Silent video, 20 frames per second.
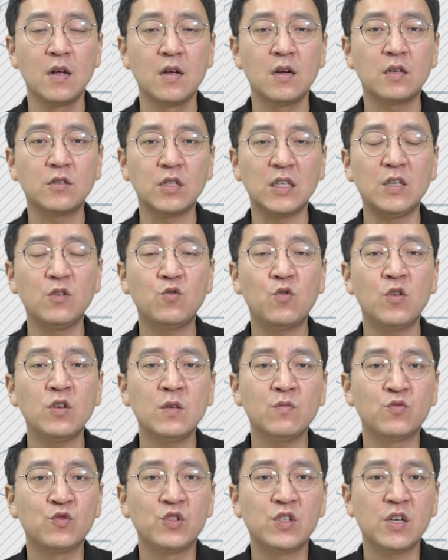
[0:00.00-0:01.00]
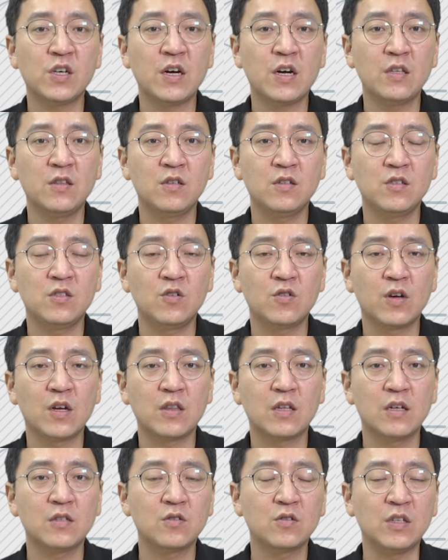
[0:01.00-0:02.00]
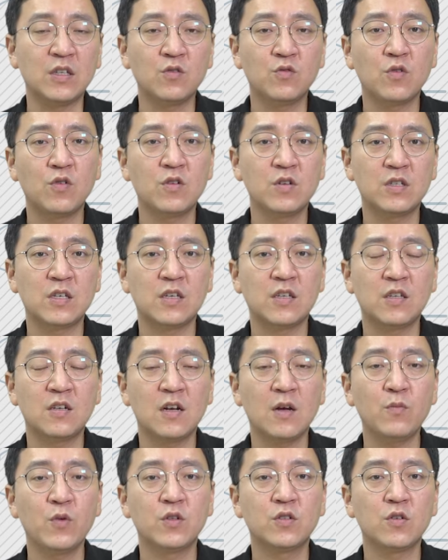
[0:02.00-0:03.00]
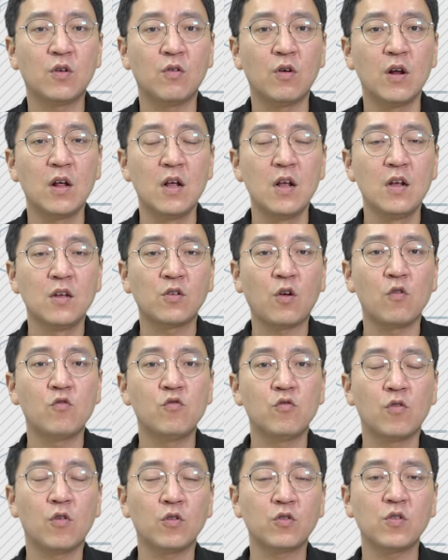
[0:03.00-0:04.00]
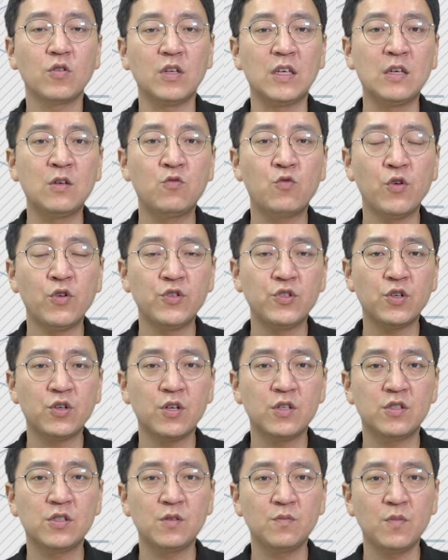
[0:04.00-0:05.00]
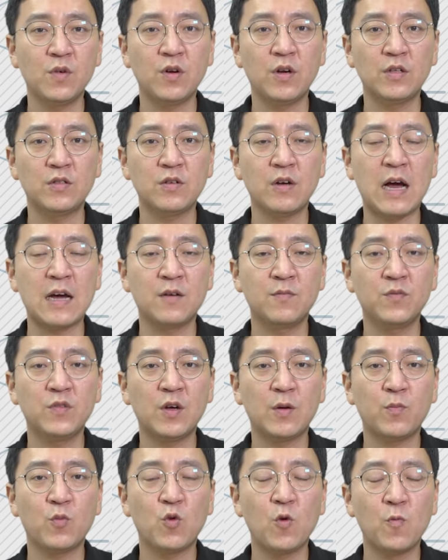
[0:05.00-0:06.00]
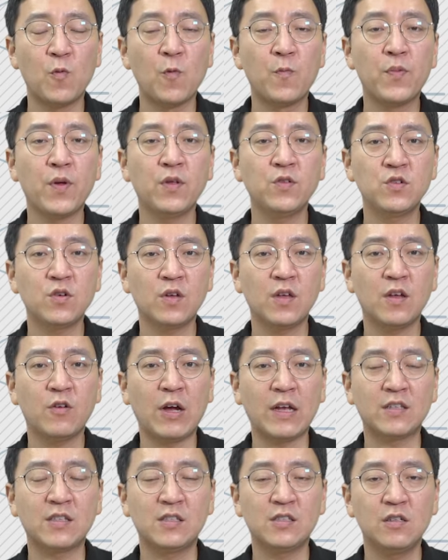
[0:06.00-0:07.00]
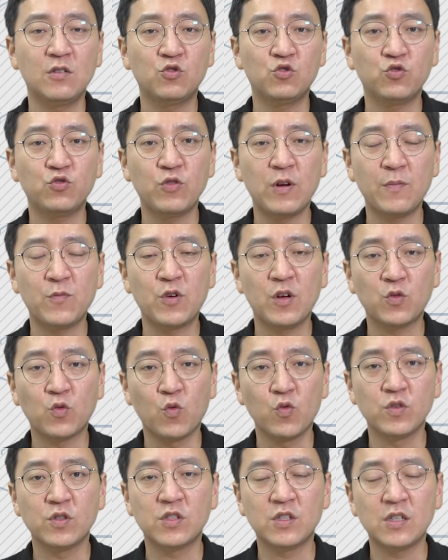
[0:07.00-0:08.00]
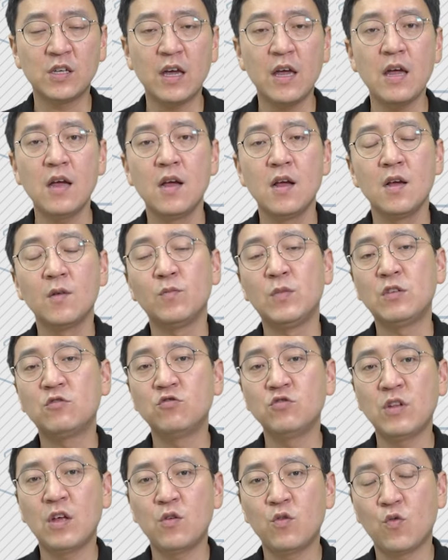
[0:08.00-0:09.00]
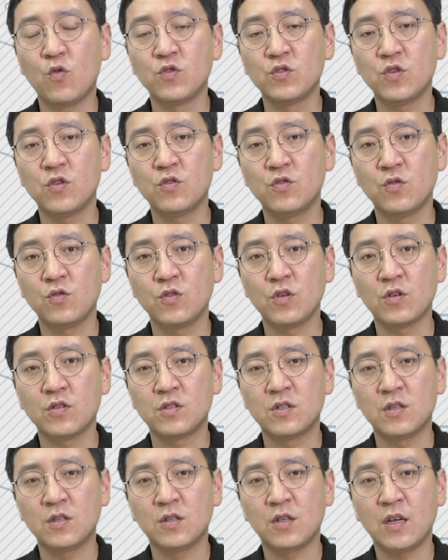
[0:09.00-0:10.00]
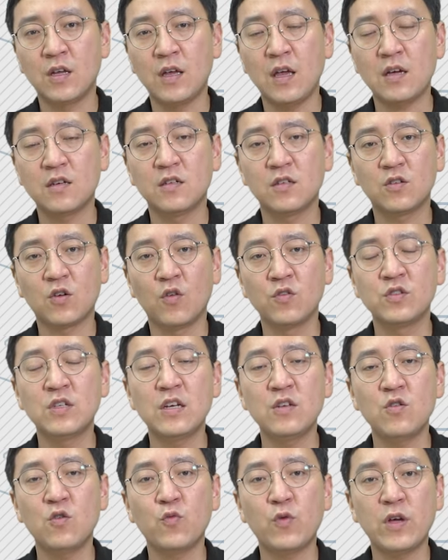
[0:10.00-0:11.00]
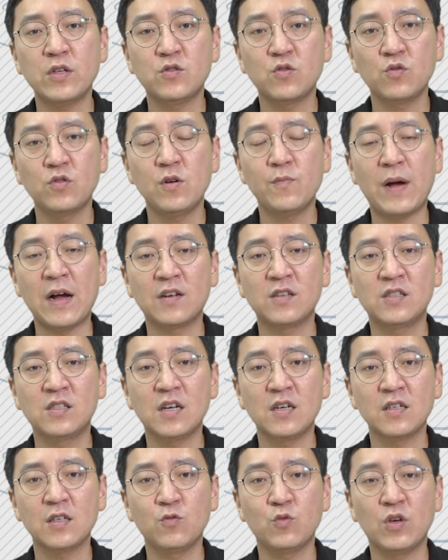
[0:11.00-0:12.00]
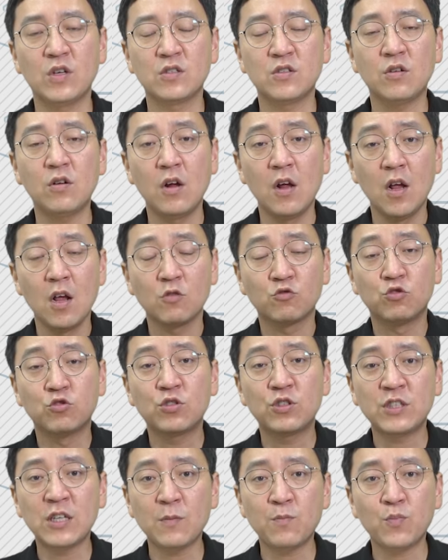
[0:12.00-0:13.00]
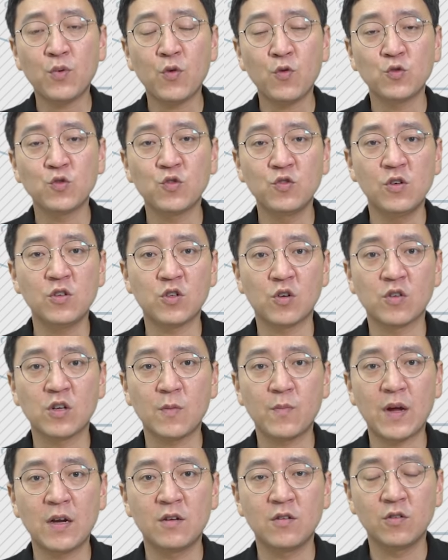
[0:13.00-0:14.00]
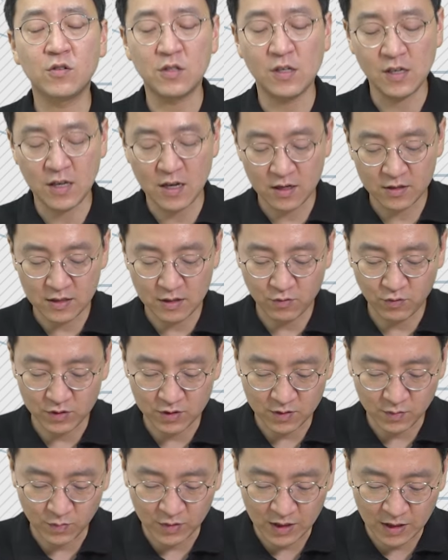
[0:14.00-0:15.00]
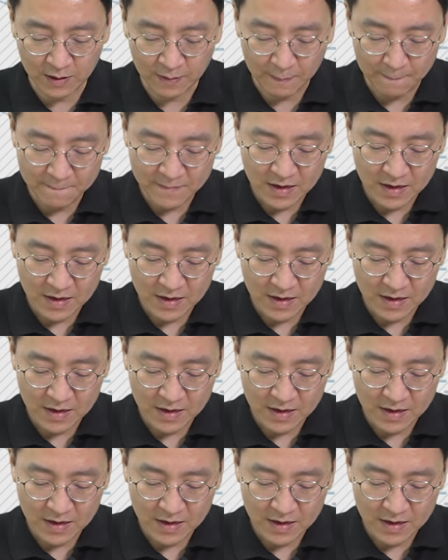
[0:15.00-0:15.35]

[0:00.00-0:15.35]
그래서 인권이 문제가 있는 지역에 대해서는 인권을 제기를 하면서 결국 어떤 인권적인 측면에서 아름답고 보편적인 가치를 추구함과 동시에 미국 내로 공정을 옮겼을 때의 그 경쟁력 훼손을 방지하기 위해서 국제 표준을 정립하는 것을 이야기하고 있습니다.